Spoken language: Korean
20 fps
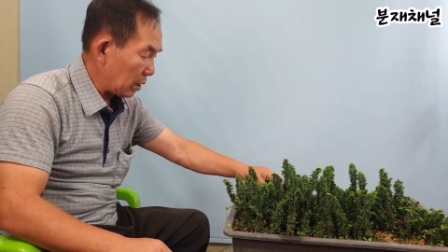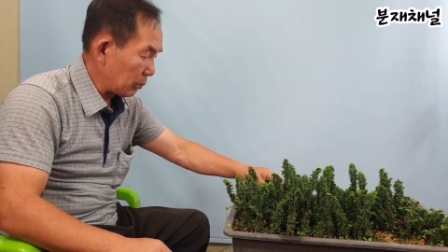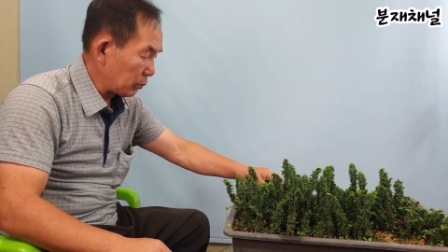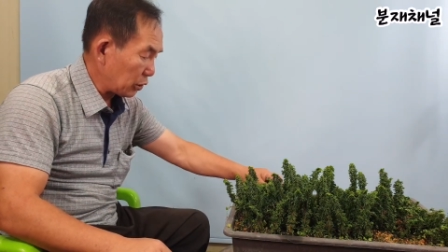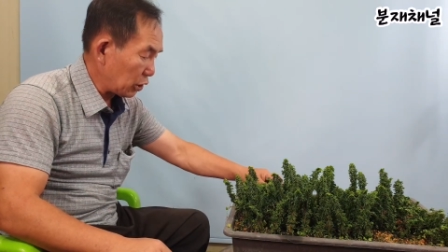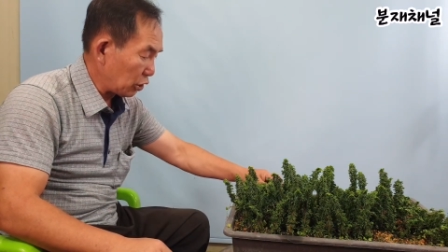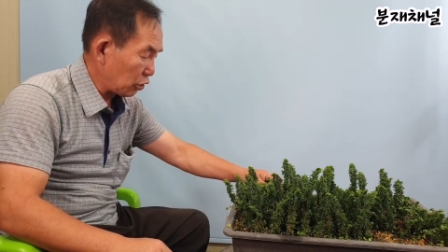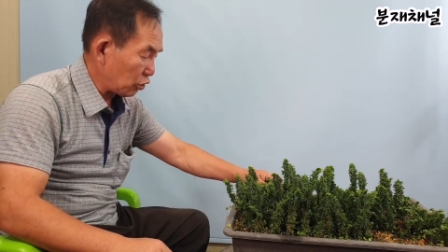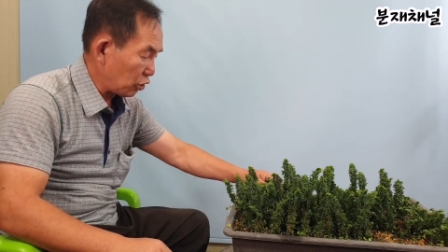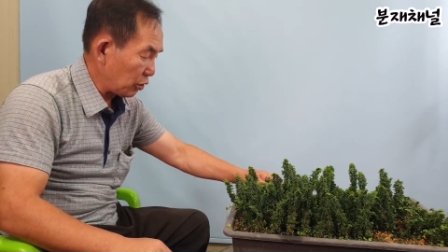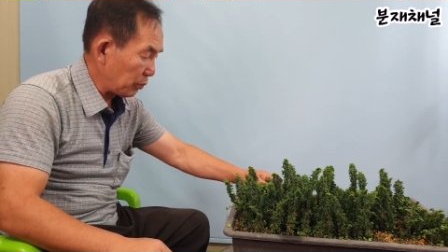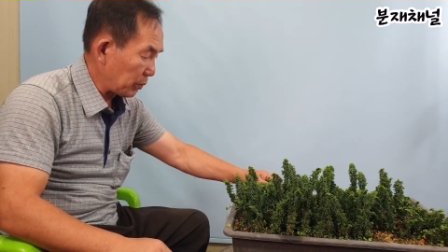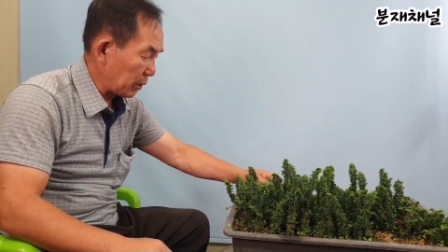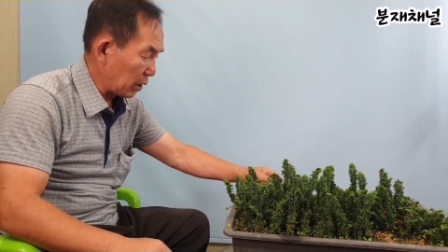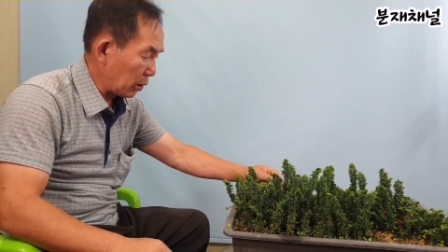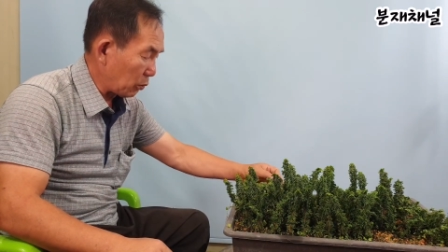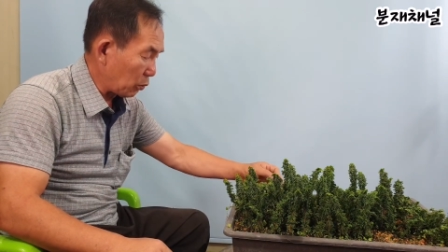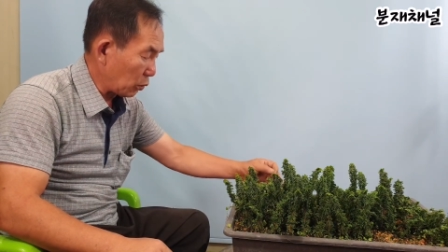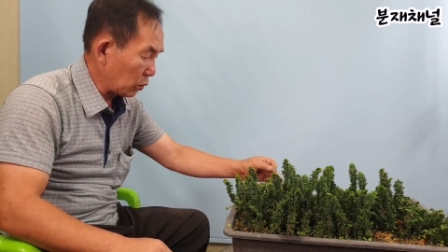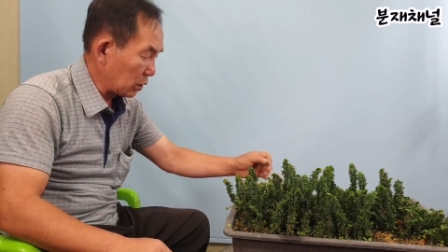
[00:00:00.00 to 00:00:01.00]
없이
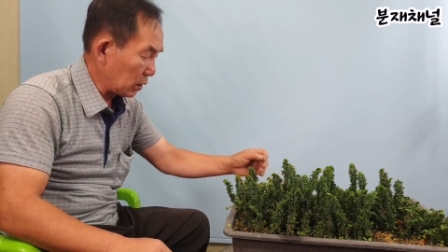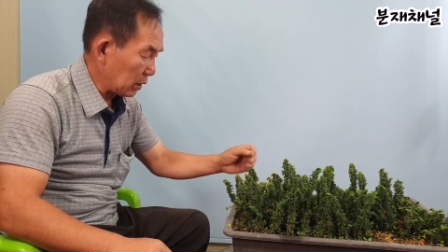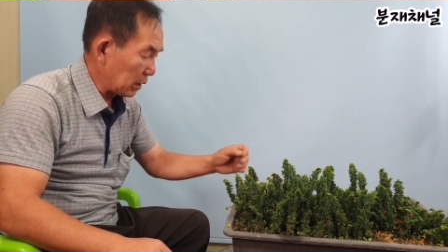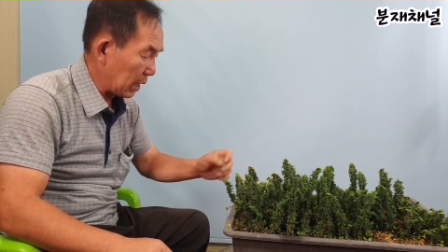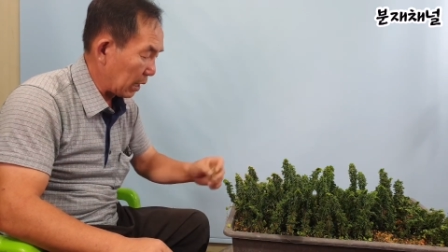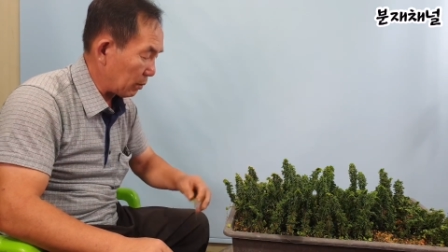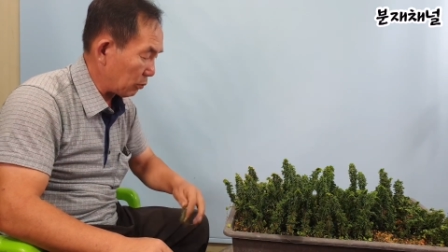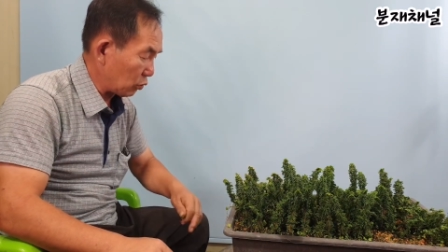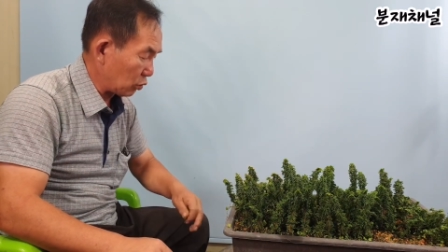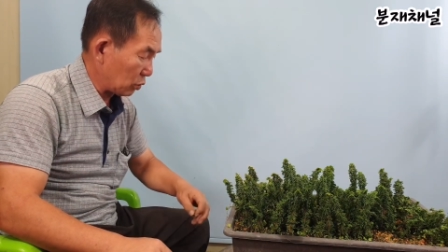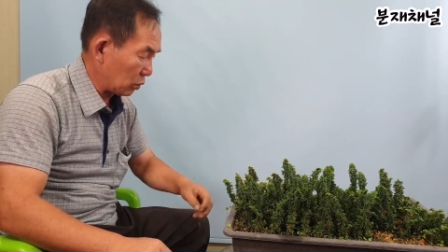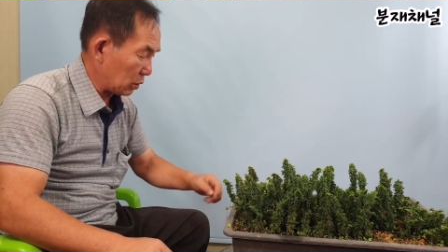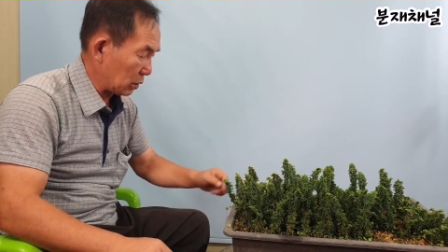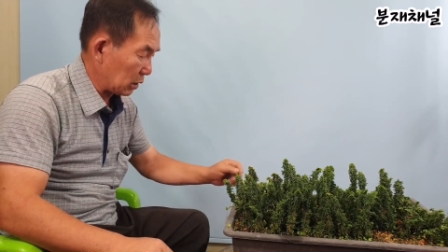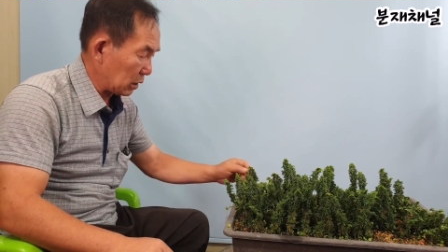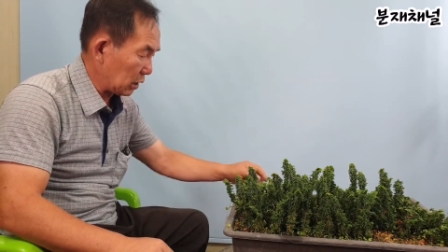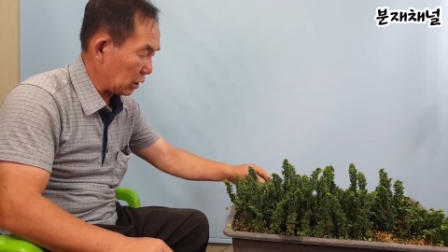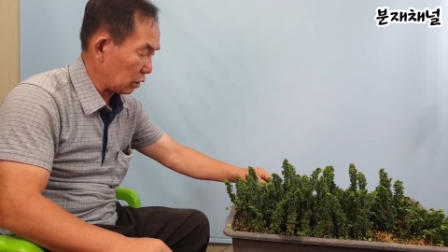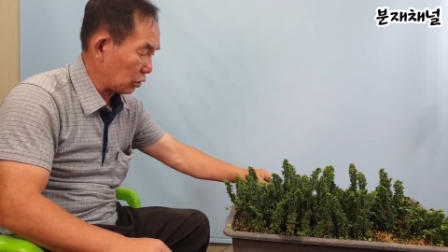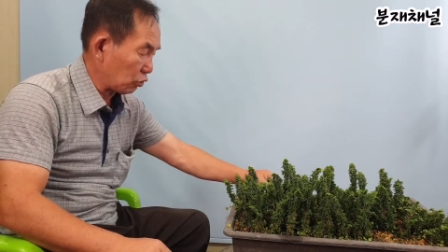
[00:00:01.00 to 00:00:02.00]
쉽게 꽂은 나무는
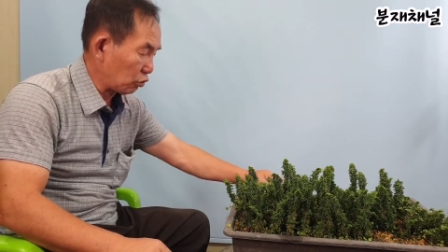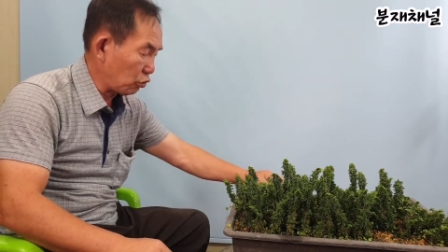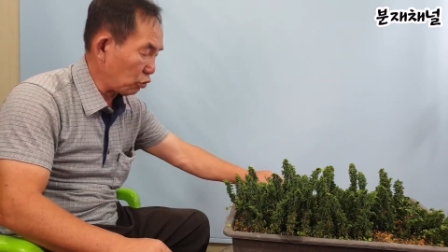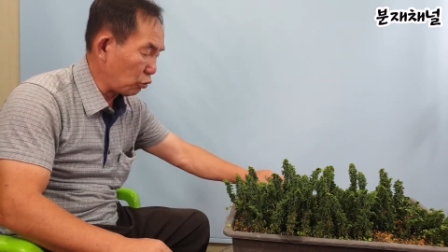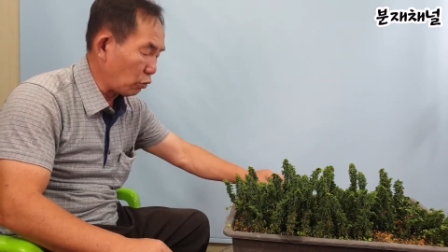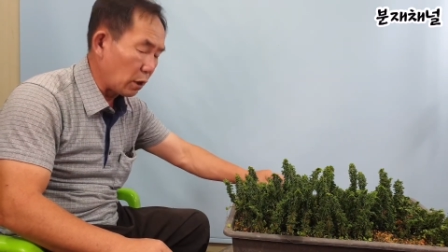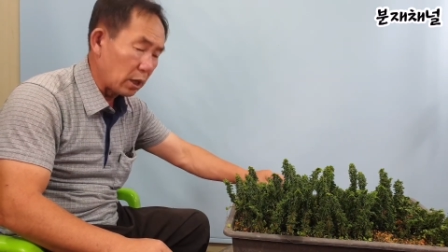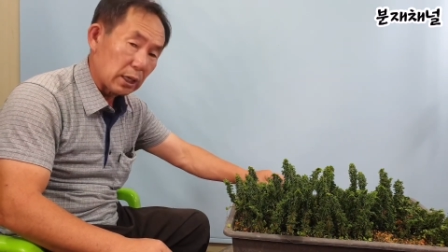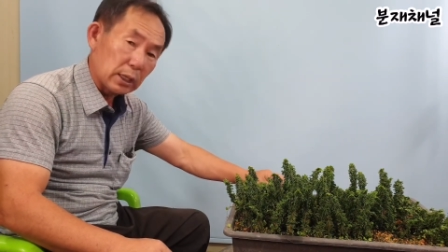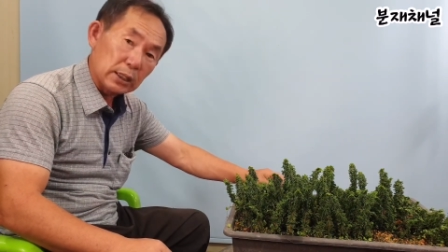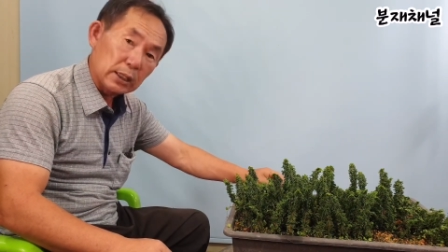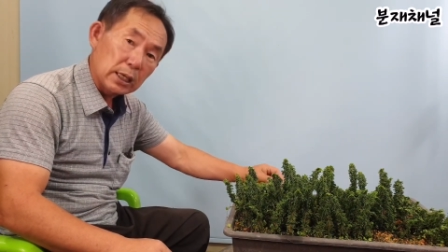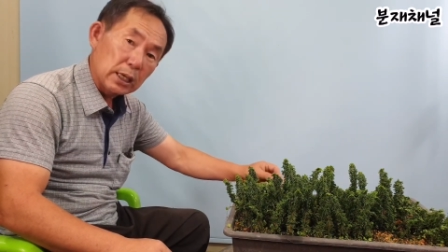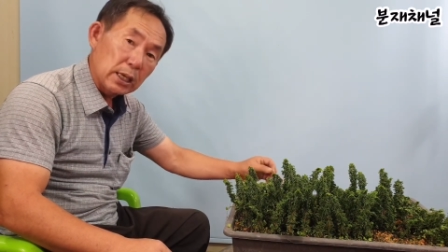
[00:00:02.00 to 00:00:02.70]
이게 수요와